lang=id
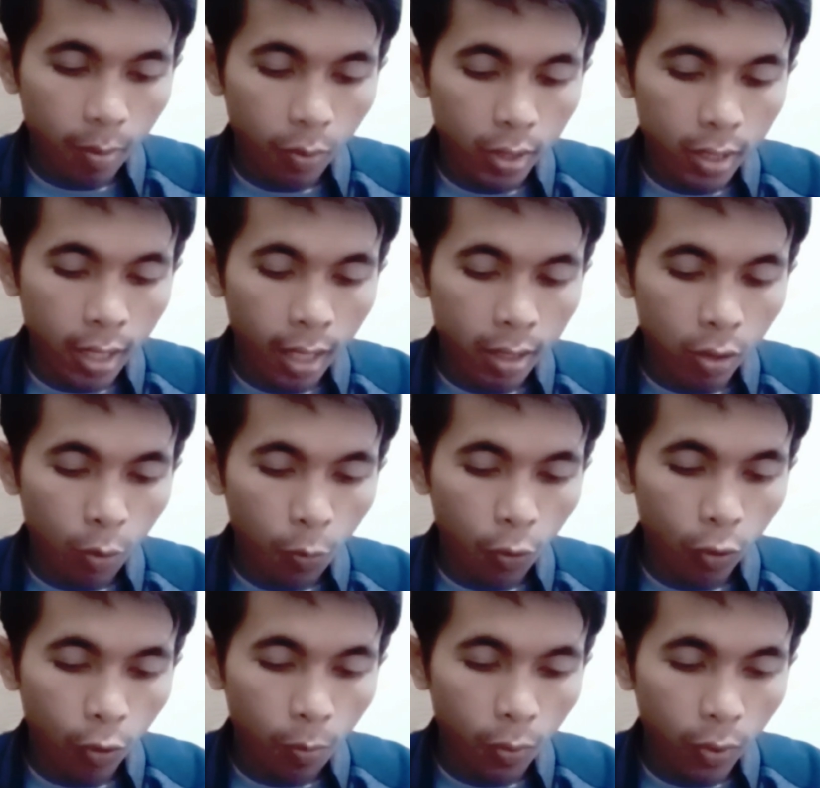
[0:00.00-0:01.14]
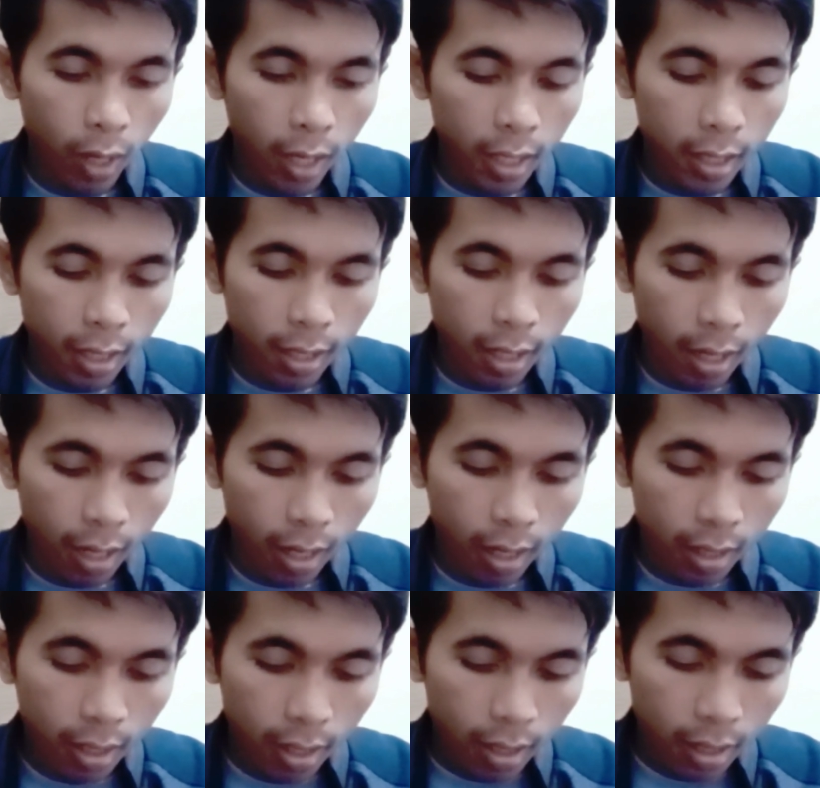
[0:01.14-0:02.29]
kemudian kupu-kupu yang ketiga.
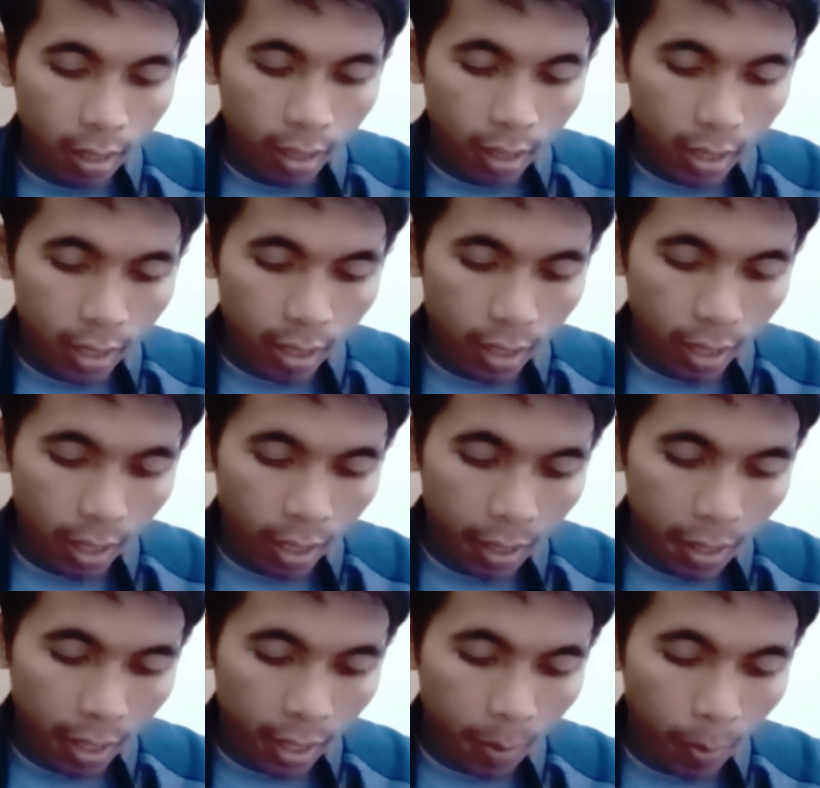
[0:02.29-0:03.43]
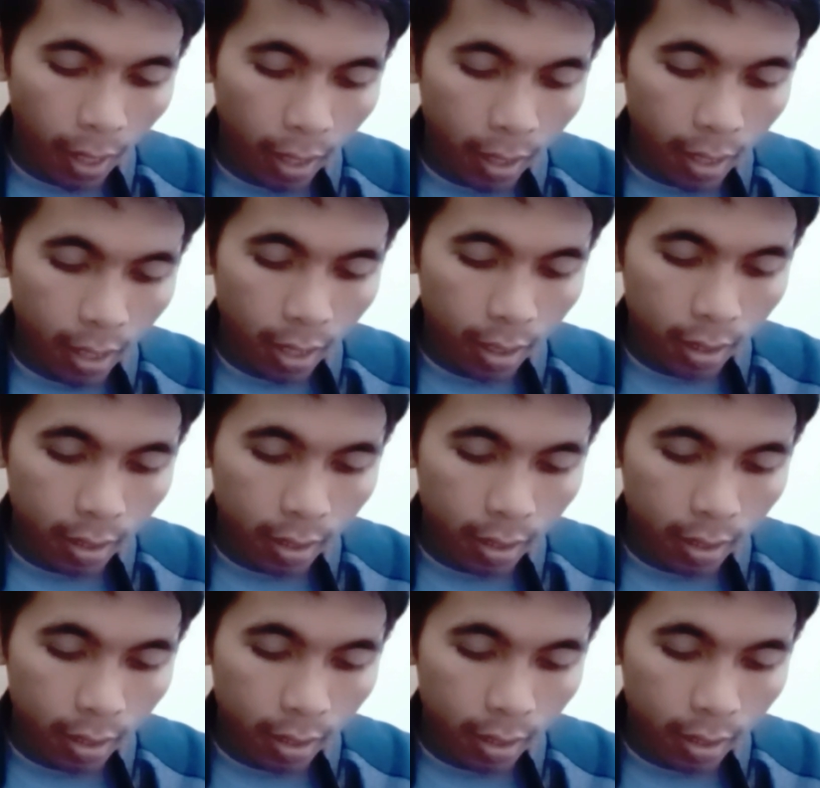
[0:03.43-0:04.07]
Ini yang di belakang.